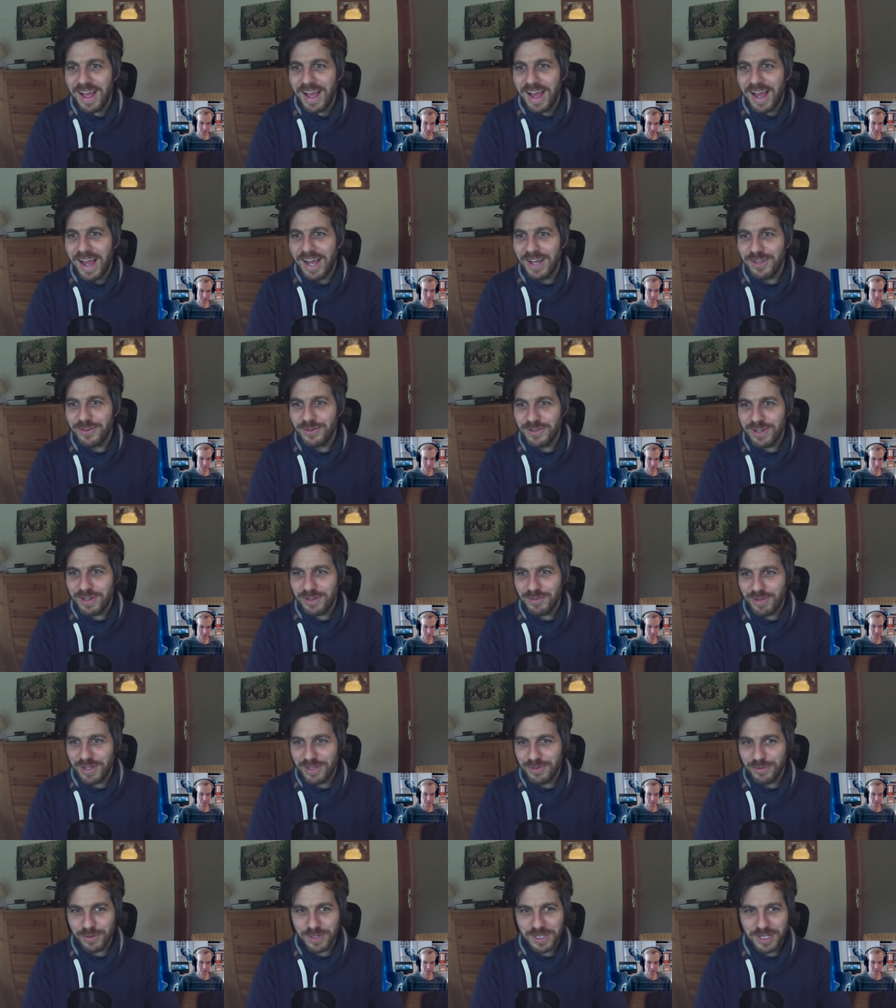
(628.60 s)
Also das
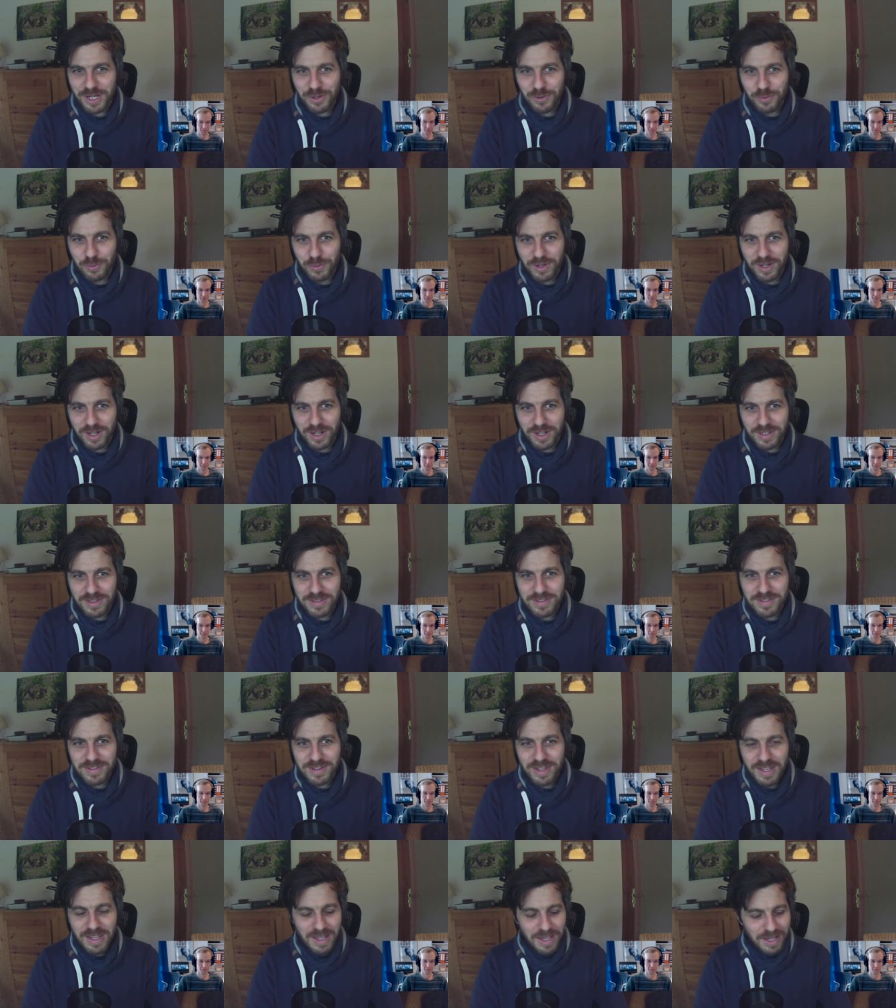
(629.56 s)
weiß auch jeder
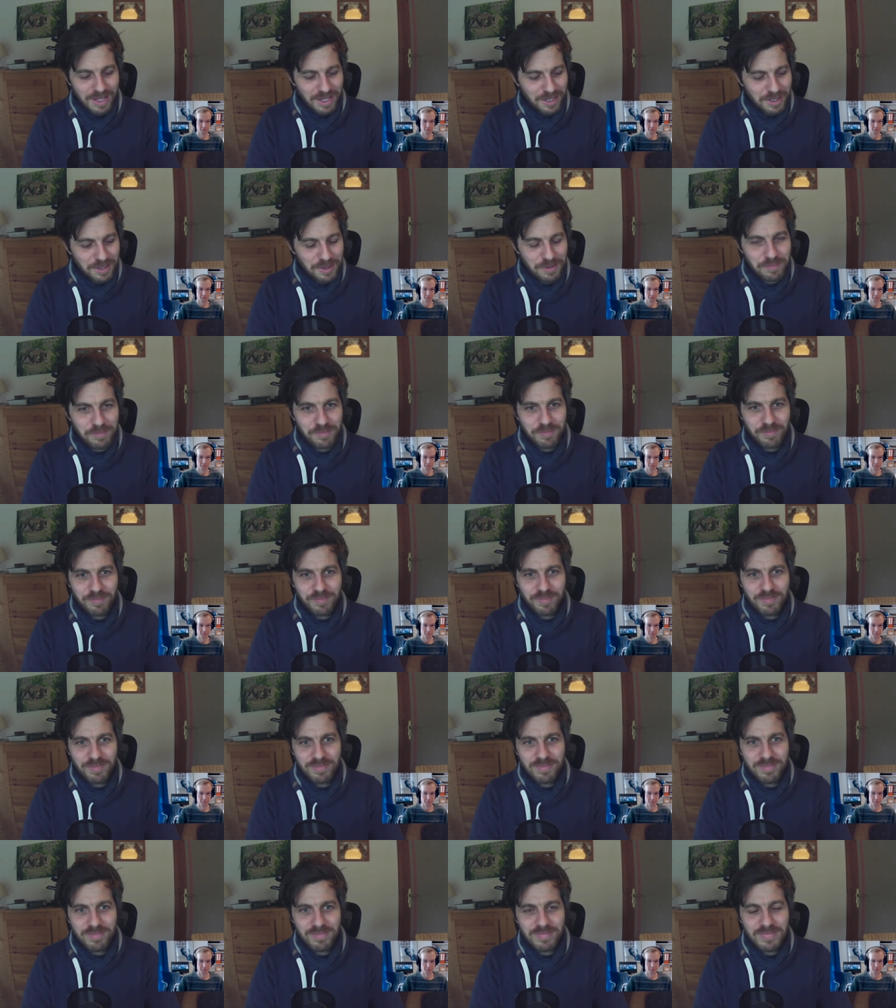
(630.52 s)
Notarzt. Ähm,
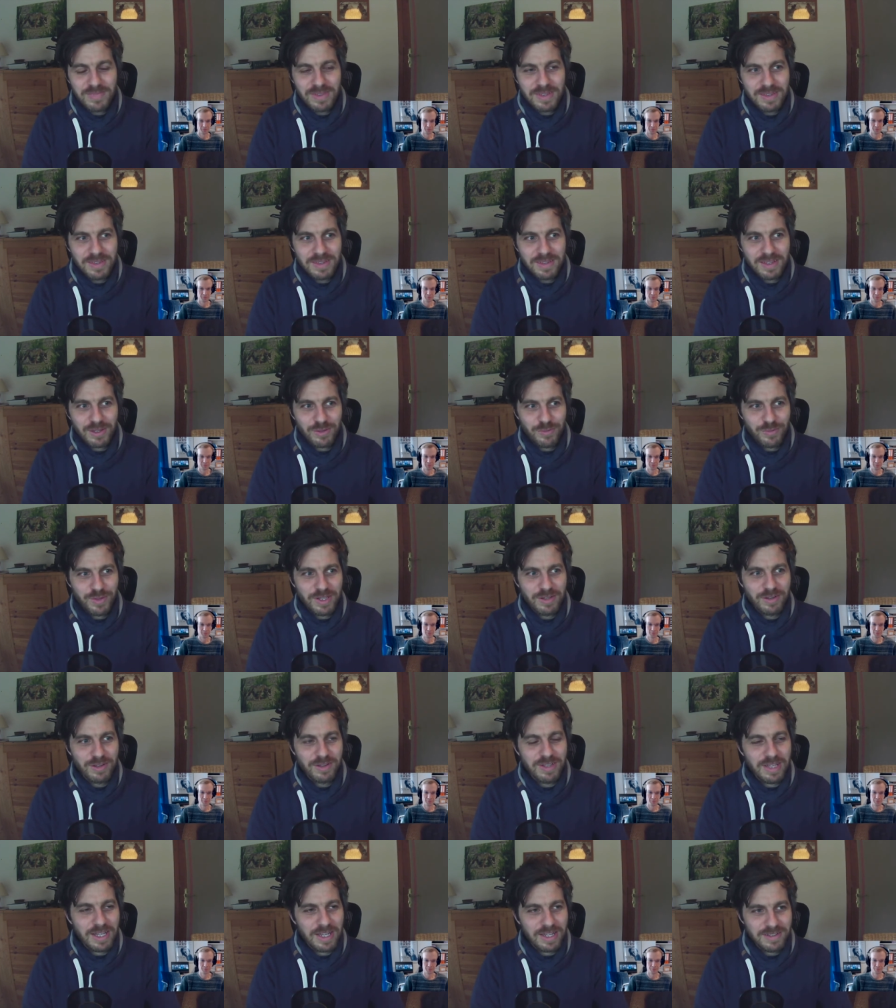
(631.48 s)

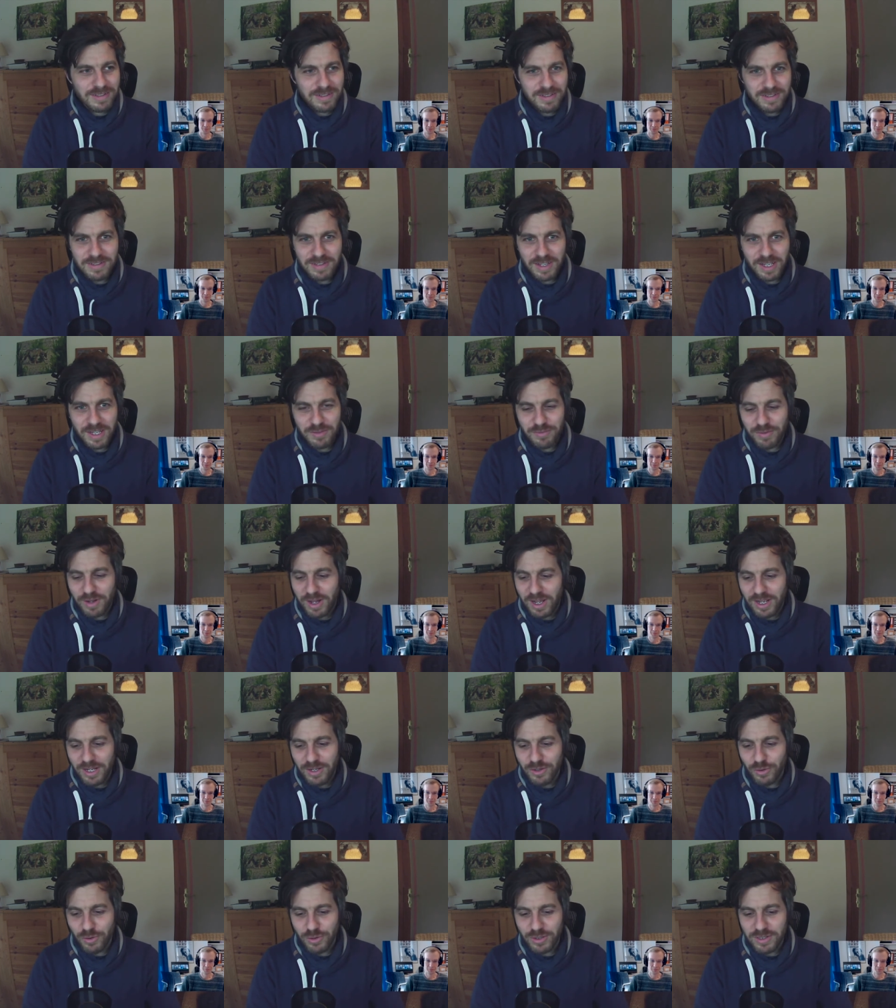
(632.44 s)
deswegen die erste Zeit war
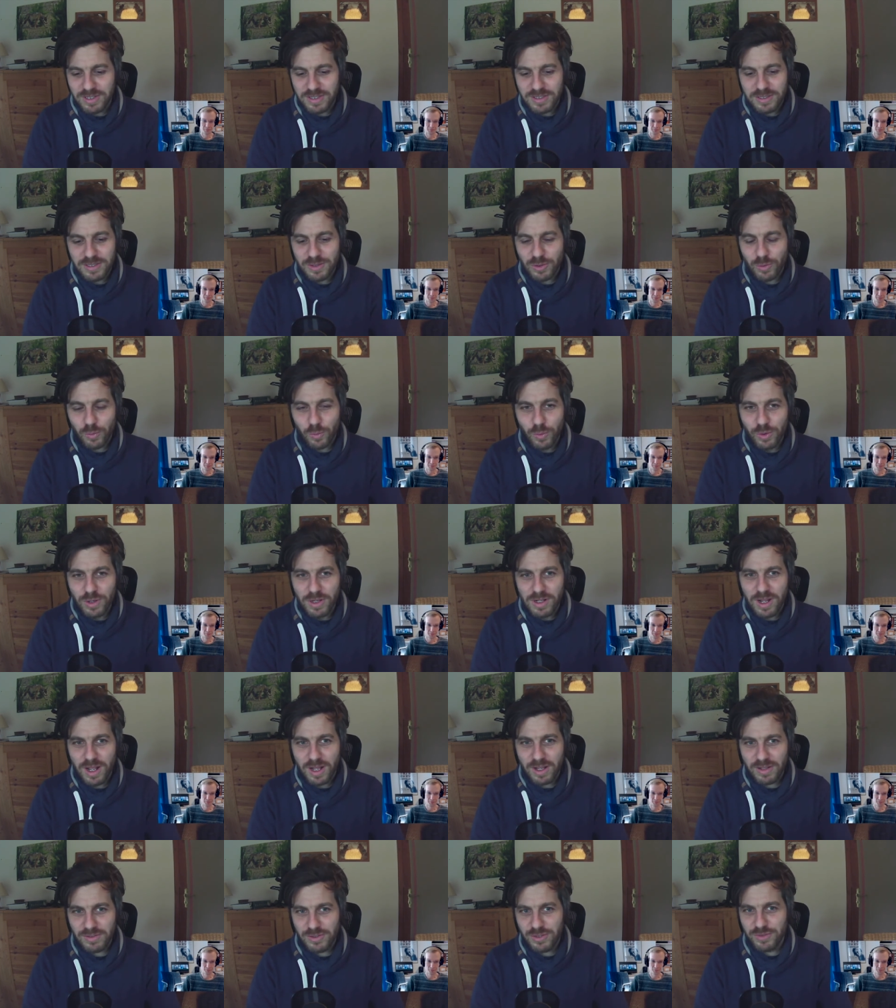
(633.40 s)
eindeutig
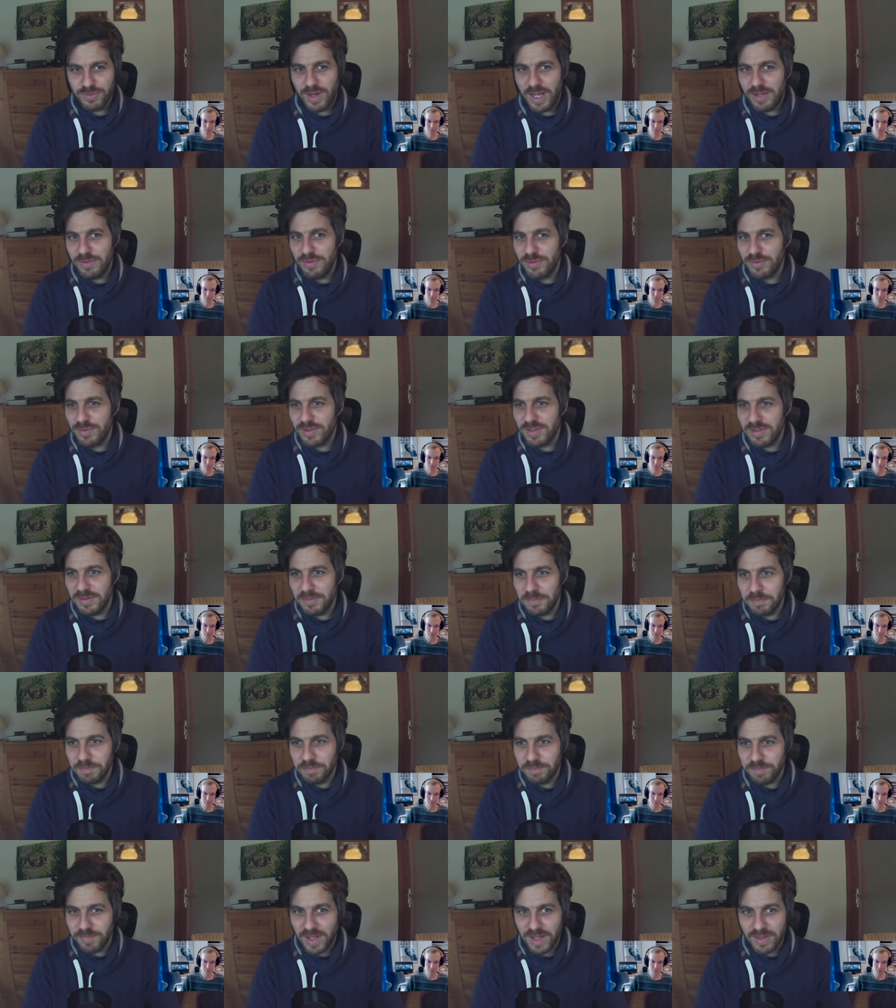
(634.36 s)
Grundlagen Survival-Wissen.
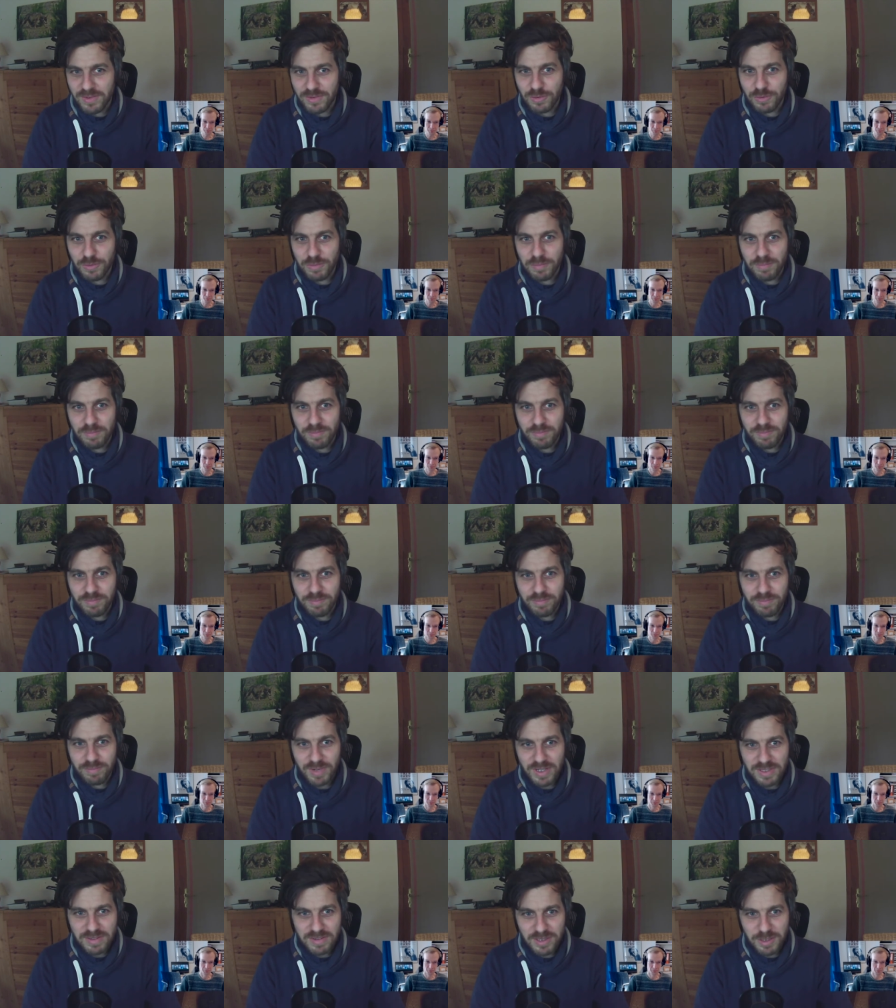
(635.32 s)
Also
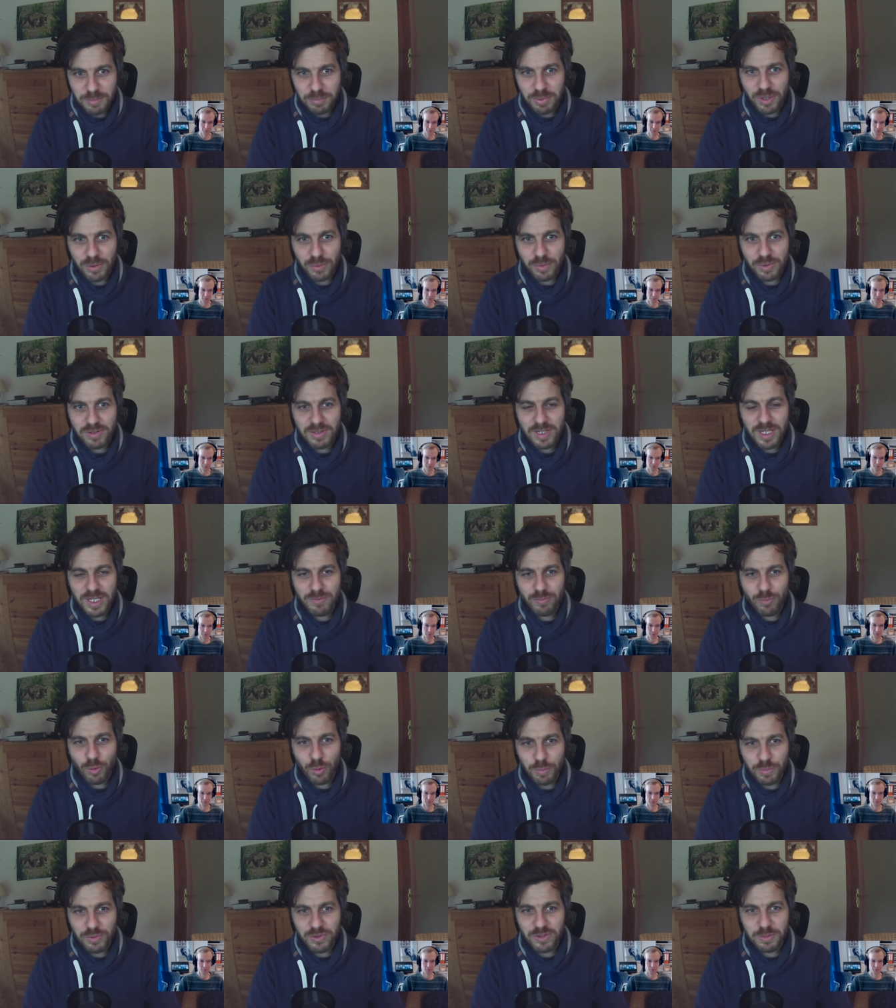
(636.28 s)
was sind die Prioritäten,
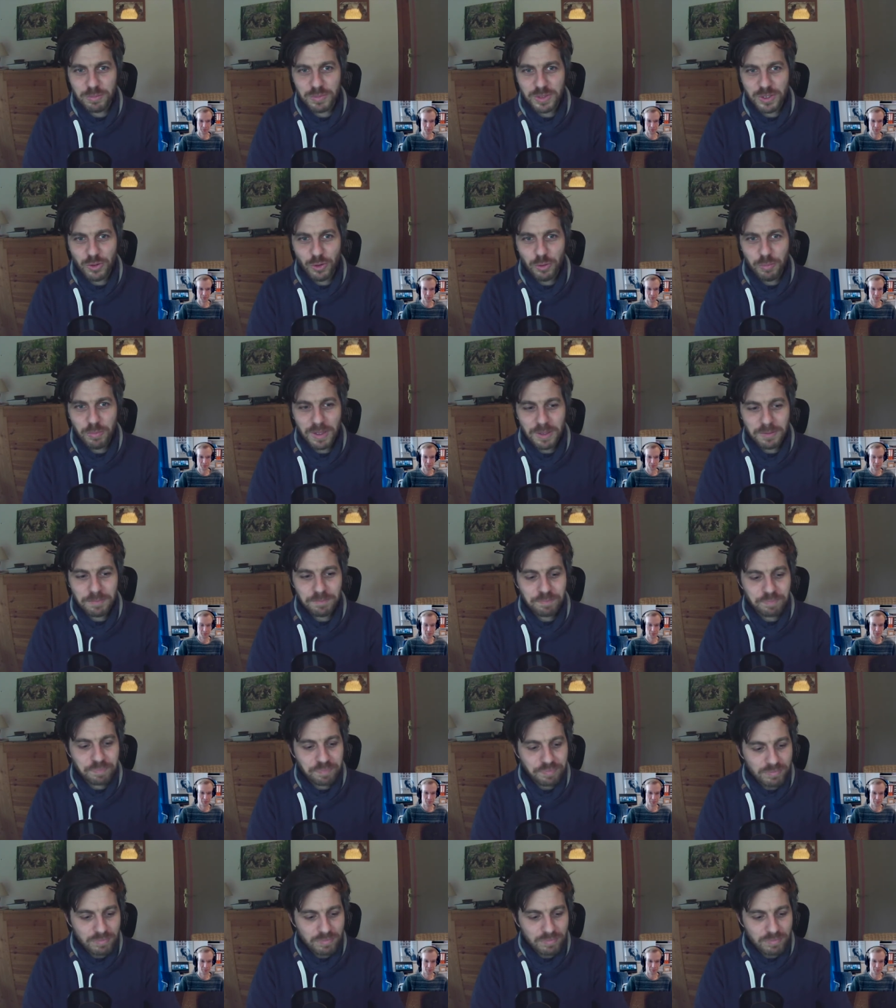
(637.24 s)
worum muss ich mich kümmern?